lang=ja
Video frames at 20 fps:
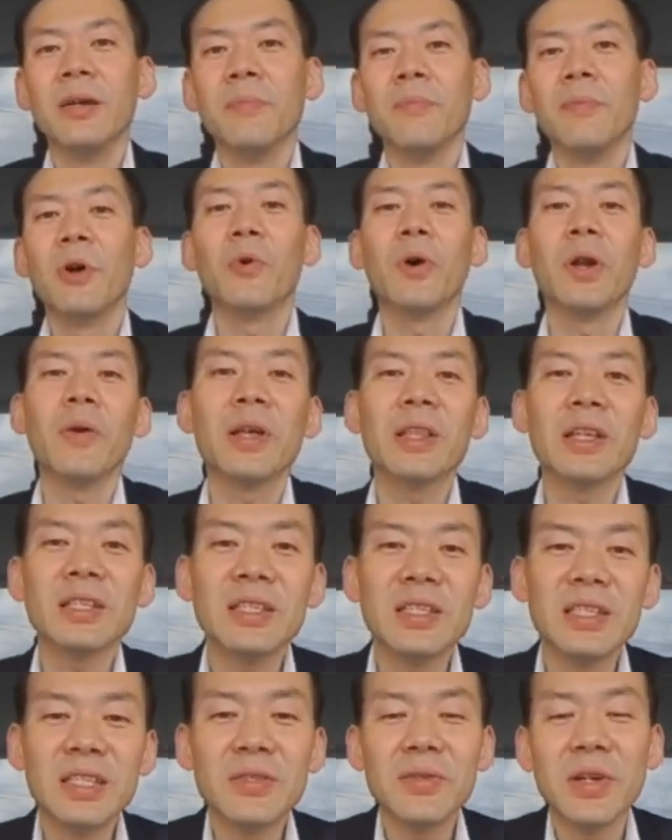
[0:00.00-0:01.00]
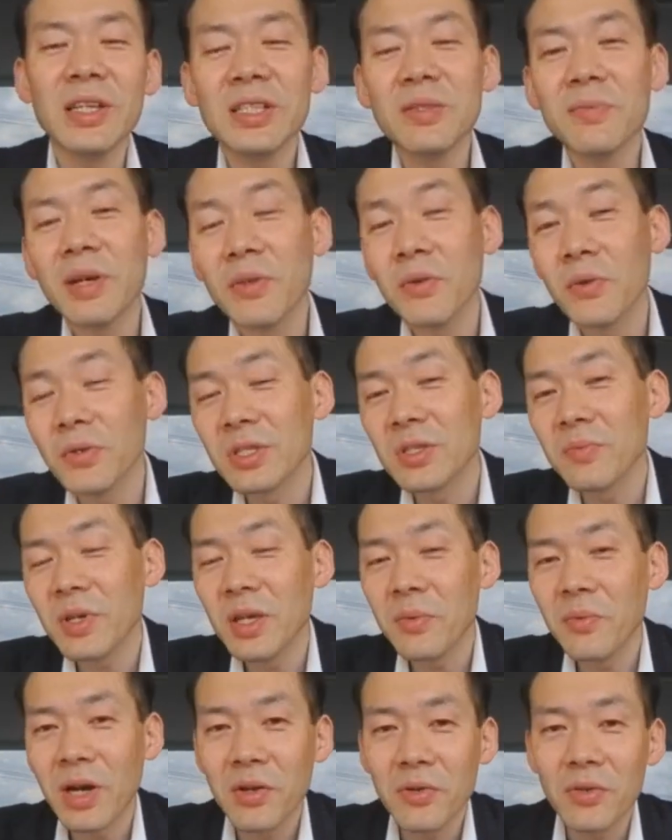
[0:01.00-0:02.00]
これ私実は一番のおすすめで
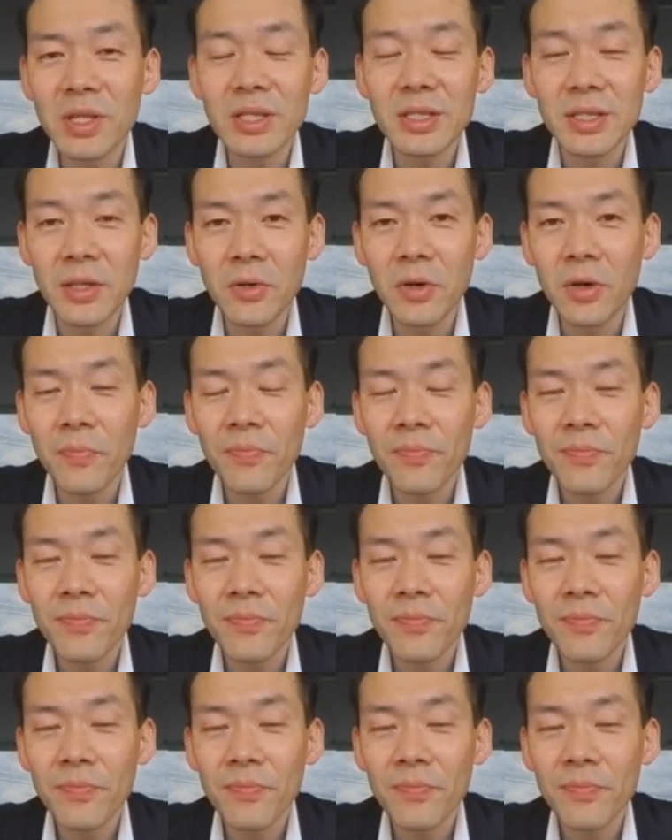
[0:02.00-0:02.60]
もあるんですけど、